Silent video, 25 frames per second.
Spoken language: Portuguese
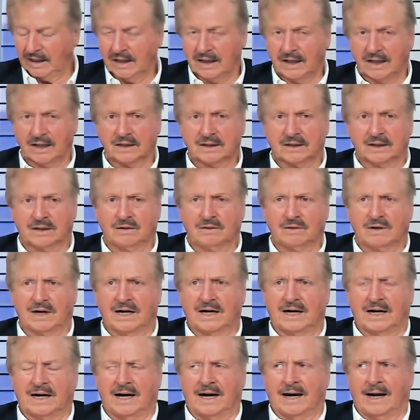Então,
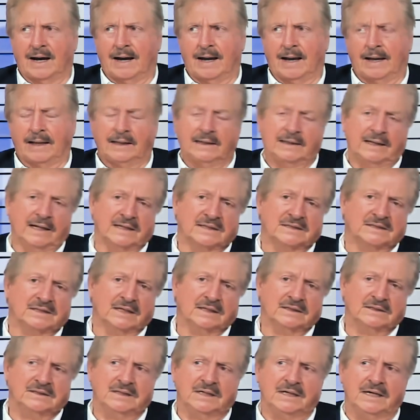ah,
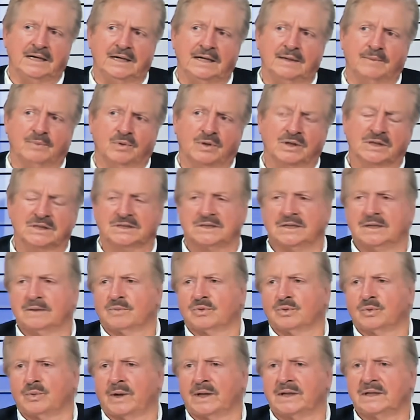interessante seria, por exemplo,
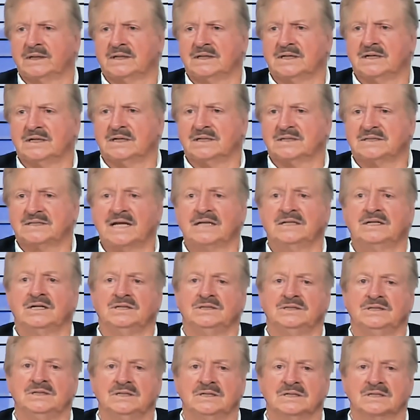durante sete
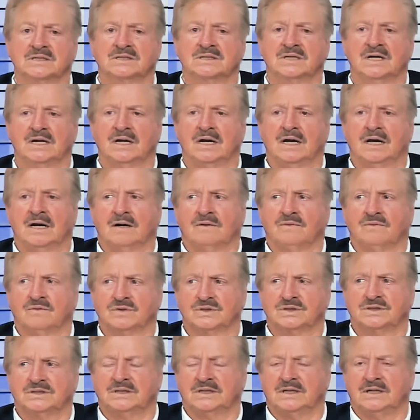dias,
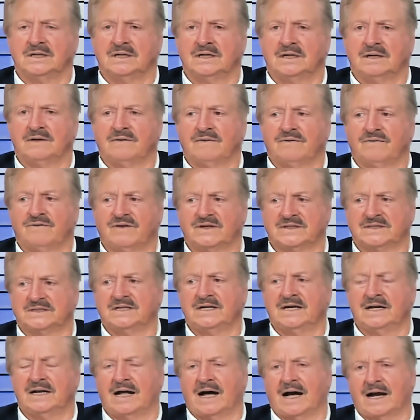você
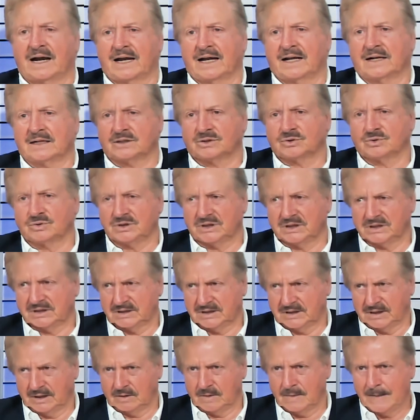fazer aquela
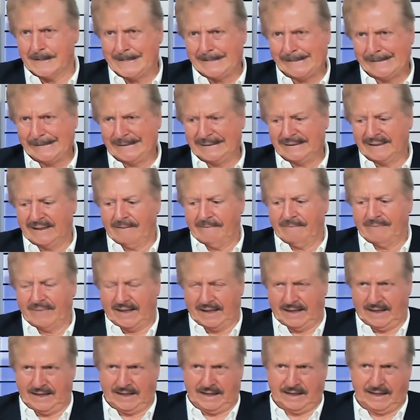sugestão
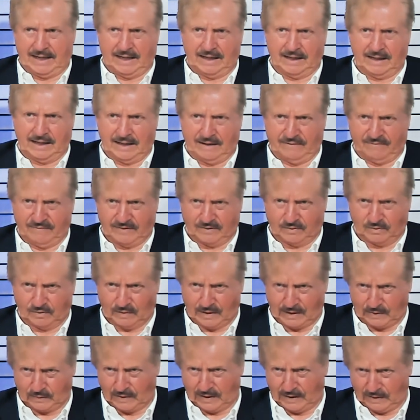é, com,
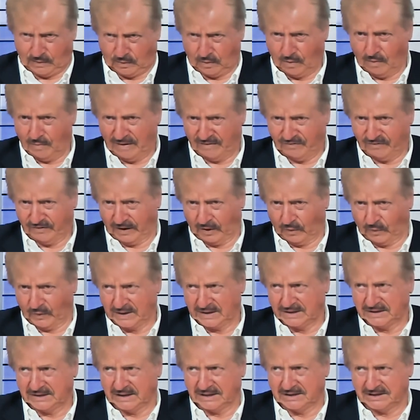a, com uma
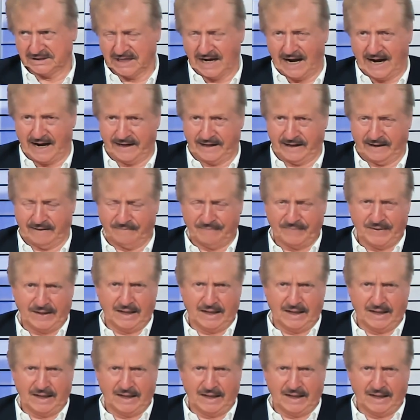frequência diária.